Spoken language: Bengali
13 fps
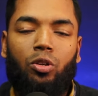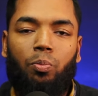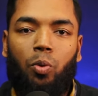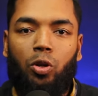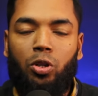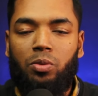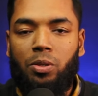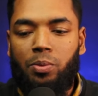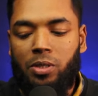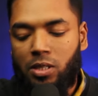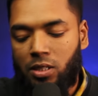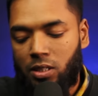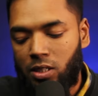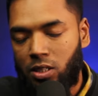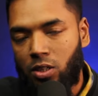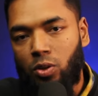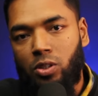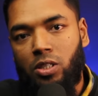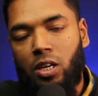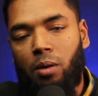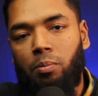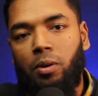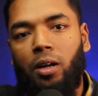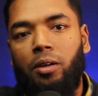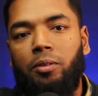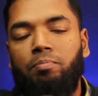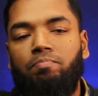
তো প্রথম যে বিজনেসটা সেটা হচ্ছে আপনার